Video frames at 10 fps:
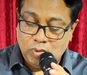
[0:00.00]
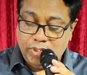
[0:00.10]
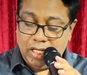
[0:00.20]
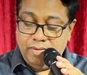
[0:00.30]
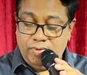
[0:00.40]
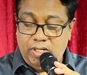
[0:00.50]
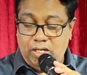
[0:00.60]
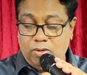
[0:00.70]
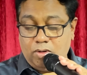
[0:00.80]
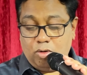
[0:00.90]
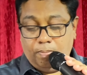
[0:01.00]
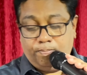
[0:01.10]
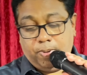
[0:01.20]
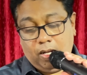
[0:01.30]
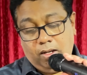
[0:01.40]
దేవుని యొక్క
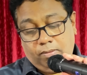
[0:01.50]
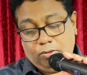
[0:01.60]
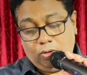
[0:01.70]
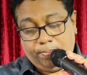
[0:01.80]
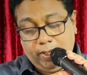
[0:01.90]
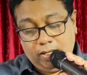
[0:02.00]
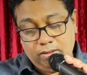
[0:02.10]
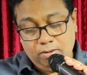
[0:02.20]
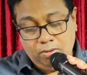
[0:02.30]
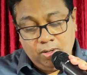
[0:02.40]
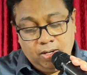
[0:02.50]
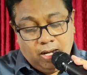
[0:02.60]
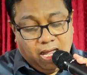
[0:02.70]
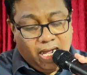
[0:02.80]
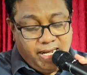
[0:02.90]
గొప్ప కృపయందు
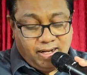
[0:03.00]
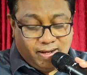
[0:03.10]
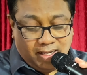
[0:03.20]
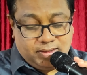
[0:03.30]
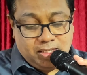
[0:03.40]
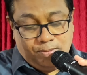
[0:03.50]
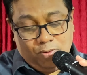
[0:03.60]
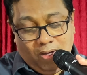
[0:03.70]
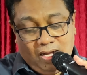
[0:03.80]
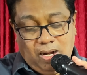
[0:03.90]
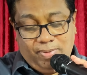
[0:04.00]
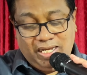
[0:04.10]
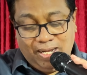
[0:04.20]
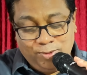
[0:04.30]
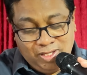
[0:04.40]
ఆయన రక్తం ద్వారా
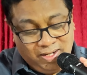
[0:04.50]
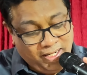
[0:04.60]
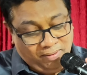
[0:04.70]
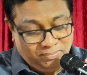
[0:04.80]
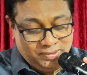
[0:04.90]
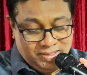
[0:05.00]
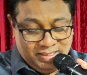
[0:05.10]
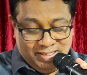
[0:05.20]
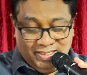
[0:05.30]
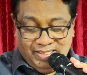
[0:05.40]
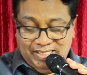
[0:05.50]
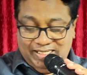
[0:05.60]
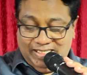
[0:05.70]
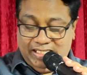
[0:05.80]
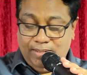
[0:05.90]
మనకి ఏముందండి
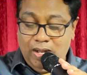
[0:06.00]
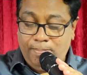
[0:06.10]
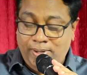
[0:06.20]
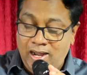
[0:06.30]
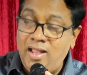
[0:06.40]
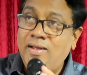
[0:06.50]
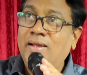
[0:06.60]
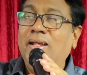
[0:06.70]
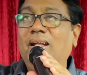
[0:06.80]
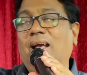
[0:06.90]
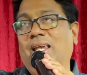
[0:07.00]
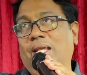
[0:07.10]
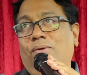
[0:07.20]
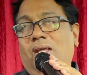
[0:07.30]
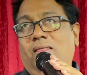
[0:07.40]
క్షమాపణ
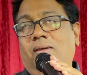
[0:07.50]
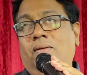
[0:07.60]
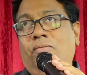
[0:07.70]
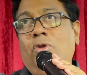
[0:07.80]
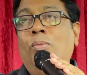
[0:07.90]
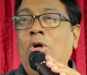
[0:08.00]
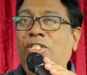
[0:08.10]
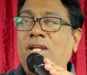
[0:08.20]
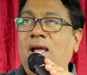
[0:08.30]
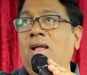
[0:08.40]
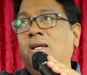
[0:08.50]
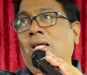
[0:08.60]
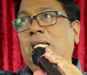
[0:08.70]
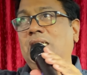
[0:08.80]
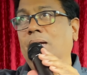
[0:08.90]
కలిగినది విమోచన
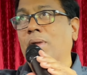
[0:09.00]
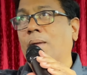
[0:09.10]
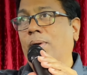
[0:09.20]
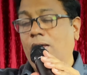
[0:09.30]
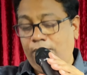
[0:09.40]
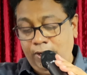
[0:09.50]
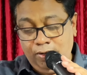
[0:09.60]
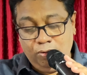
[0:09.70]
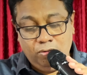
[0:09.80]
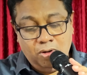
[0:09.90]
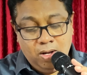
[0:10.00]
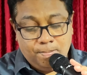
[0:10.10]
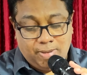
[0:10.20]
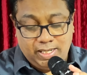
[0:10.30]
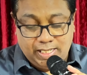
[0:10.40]
క్షమాపణ రెండు
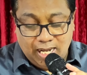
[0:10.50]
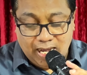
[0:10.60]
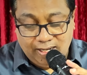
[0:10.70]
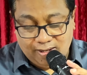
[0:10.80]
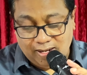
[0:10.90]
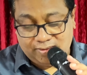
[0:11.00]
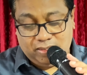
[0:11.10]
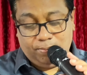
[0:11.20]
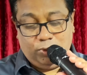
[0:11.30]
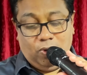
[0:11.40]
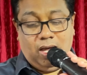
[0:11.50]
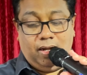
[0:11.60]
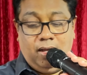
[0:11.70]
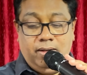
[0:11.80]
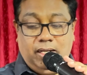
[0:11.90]
మనకి ఆయన రక్తం
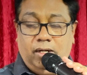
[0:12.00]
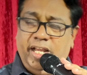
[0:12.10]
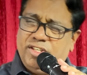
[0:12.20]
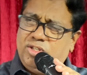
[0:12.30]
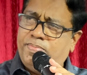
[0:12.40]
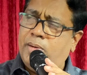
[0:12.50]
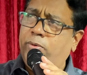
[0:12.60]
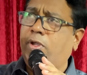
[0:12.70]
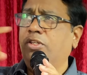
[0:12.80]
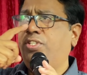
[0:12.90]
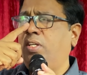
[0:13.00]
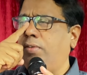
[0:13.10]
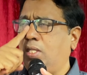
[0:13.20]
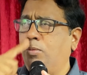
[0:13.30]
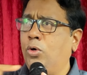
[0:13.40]
ద్వారా కలిగి యేసు ప్రభుకి
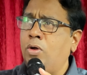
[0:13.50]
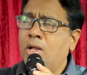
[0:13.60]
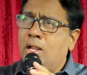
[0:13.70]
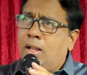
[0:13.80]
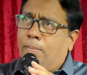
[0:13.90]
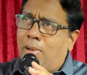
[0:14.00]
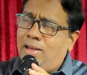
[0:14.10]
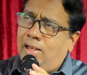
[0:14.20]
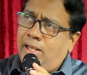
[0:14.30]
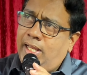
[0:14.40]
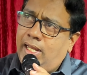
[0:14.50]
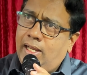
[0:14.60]
జీవితము మనల్ని